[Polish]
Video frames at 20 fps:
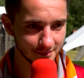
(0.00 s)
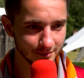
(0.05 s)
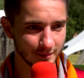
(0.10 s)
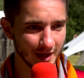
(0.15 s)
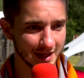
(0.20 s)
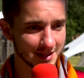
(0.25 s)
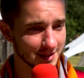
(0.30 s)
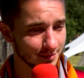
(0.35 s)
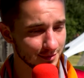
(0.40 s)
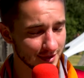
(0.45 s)

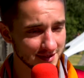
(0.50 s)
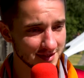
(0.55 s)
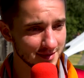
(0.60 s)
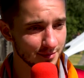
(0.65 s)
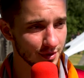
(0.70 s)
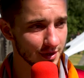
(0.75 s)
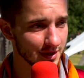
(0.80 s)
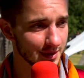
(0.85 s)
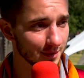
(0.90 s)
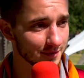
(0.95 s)
akceptację
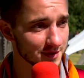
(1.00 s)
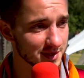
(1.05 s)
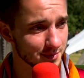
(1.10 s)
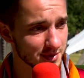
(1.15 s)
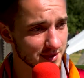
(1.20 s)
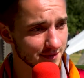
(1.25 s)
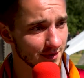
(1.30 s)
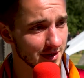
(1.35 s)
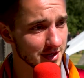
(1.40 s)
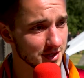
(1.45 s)
programową,
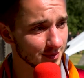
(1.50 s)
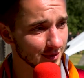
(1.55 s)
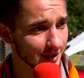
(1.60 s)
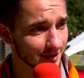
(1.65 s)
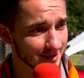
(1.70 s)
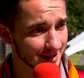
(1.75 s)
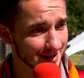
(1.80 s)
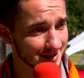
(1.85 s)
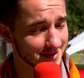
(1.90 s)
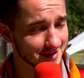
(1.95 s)
zapisywaliśmy na
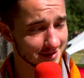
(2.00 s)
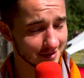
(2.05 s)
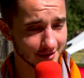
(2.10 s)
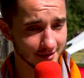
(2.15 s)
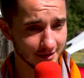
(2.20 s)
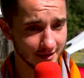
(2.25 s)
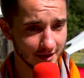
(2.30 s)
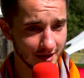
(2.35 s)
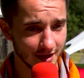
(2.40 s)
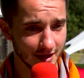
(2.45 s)
trasy,
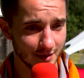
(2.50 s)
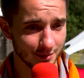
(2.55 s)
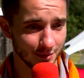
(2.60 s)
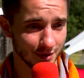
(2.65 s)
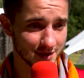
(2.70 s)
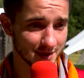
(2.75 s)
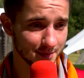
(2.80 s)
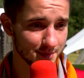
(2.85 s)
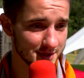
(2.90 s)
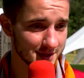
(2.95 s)
łatwo
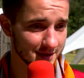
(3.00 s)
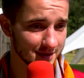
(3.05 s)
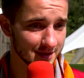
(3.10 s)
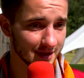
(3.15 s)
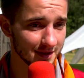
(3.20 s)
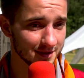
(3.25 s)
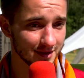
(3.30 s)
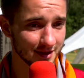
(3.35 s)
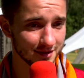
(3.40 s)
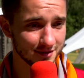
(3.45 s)
zapisy na,
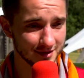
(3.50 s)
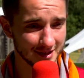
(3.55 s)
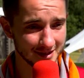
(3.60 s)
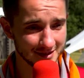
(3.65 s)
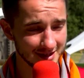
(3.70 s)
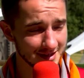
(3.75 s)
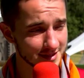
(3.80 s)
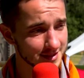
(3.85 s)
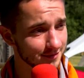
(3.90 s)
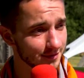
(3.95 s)
na,
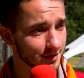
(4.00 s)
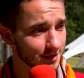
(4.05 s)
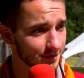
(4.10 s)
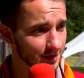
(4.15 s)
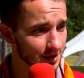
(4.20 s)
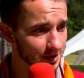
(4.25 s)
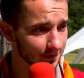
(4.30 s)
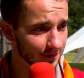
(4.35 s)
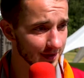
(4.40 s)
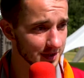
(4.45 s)
na
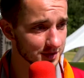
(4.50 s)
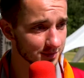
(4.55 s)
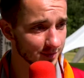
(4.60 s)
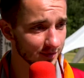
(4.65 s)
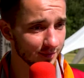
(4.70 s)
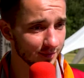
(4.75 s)
weryfikowaliśmy